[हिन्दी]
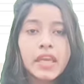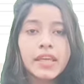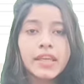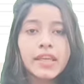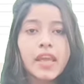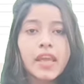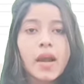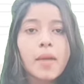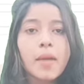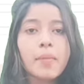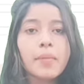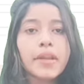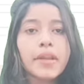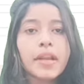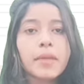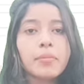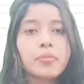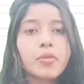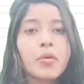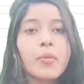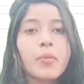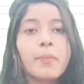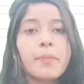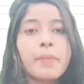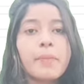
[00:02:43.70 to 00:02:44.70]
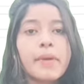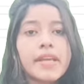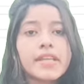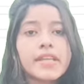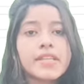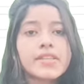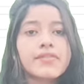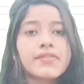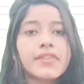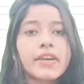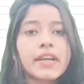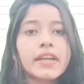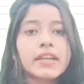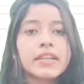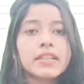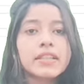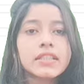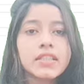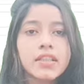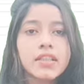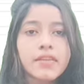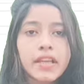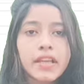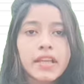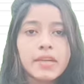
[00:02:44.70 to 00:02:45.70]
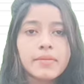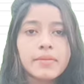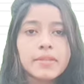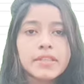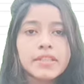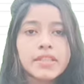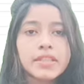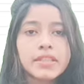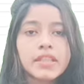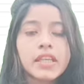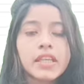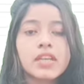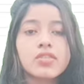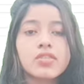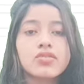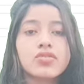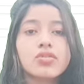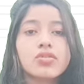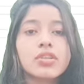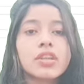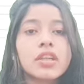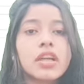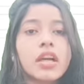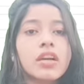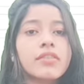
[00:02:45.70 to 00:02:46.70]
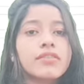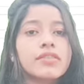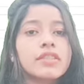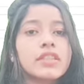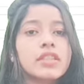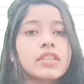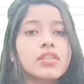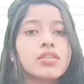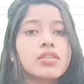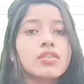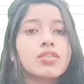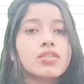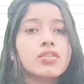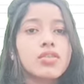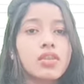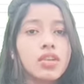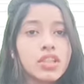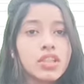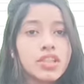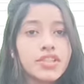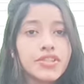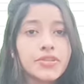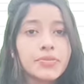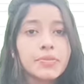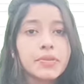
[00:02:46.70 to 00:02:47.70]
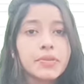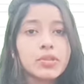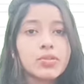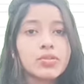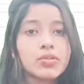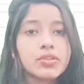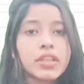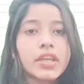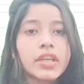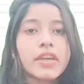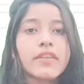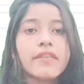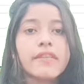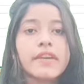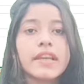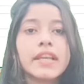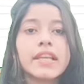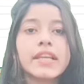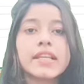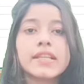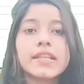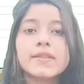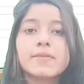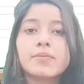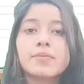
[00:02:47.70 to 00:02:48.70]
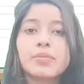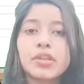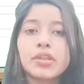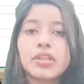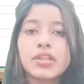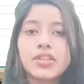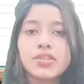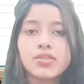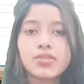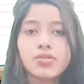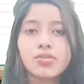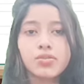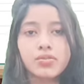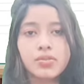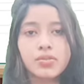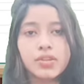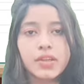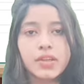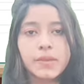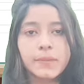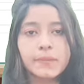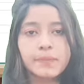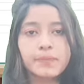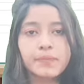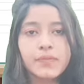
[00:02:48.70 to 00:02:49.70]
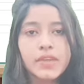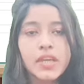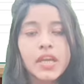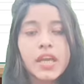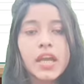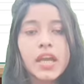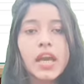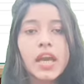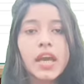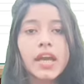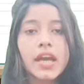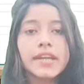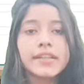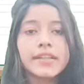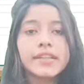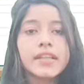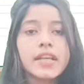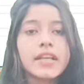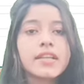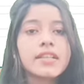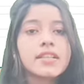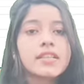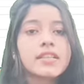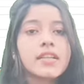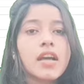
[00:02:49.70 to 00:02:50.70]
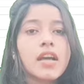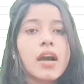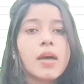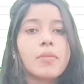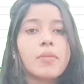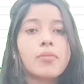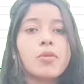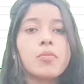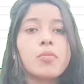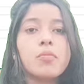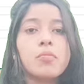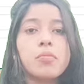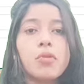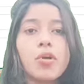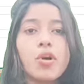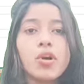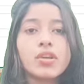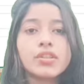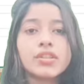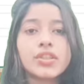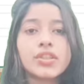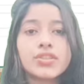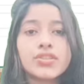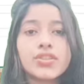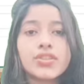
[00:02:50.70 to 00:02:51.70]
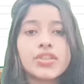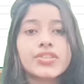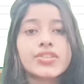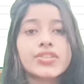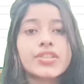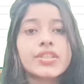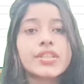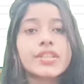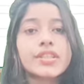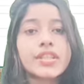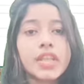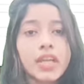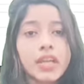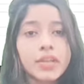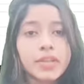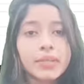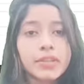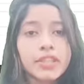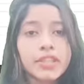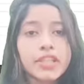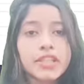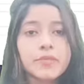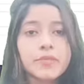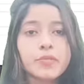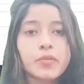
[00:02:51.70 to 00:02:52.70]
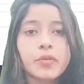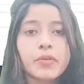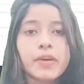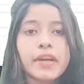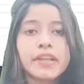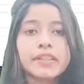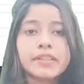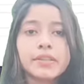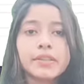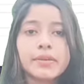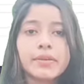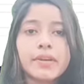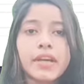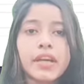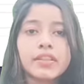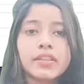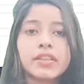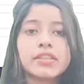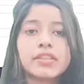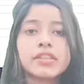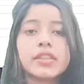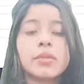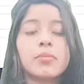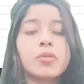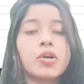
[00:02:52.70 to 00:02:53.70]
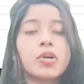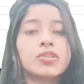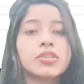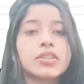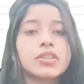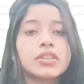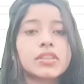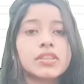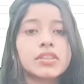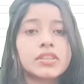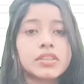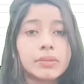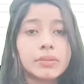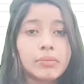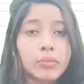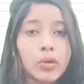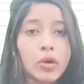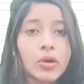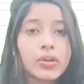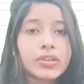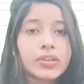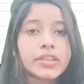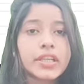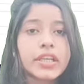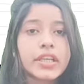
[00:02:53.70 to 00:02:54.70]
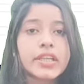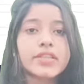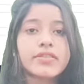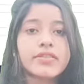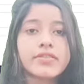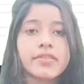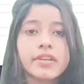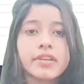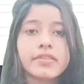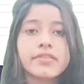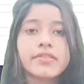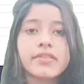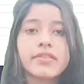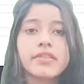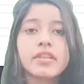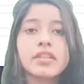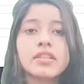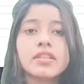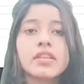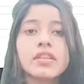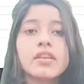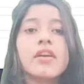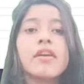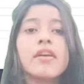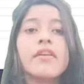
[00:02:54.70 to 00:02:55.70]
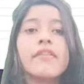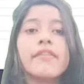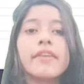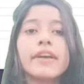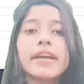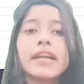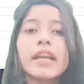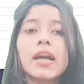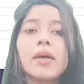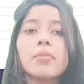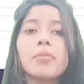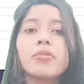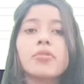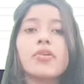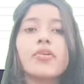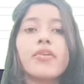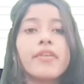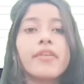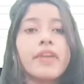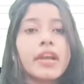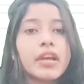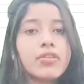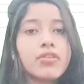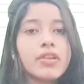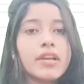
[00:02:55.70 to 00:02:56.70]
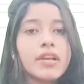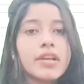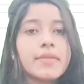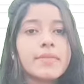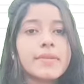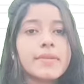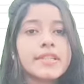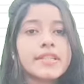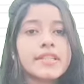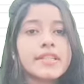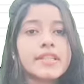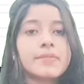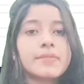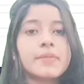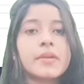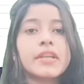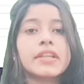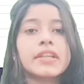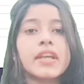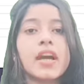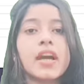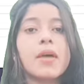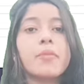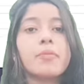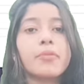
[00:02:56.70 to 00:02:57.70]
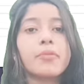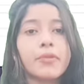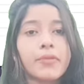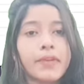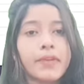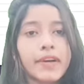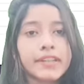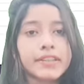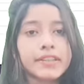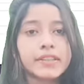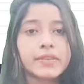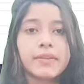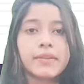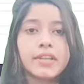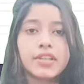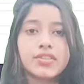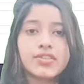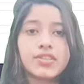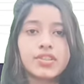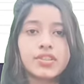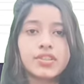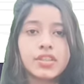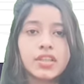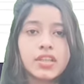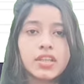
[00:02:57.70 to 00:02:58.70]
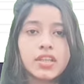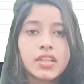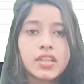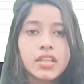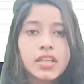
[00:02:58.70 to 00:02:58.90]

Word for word: यहाँ पर आपको बेस्ट फैकल्टीज अवेलेबल रहते हैं जो कि काफ़ी ज़्यादा नॉलेजेबल होते हैं वेल एक्सपीरियंस्ड होते हैं एंड यहाँ आपको बहुत अच्छे अच्छे स्टडी मटेरियल्स प्रोवाइड करवाए जाते हैं बहुत अच्छे अच्छे मॉक टेस्ट टेस्टरीज वगैरह आपको रेगुलर बेसिस पर यहाँ प्रोवाइड करवाया जाता है